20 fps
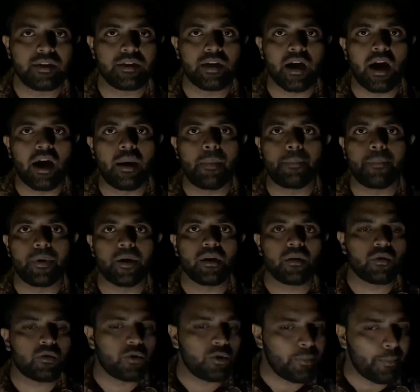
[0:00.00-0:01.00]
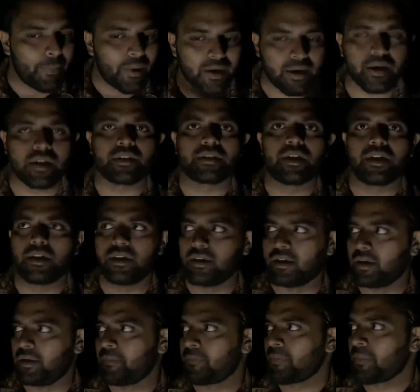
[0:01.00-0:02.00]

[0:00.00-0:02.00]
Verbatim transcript: यहाँ पे कोई भटकता नहीं है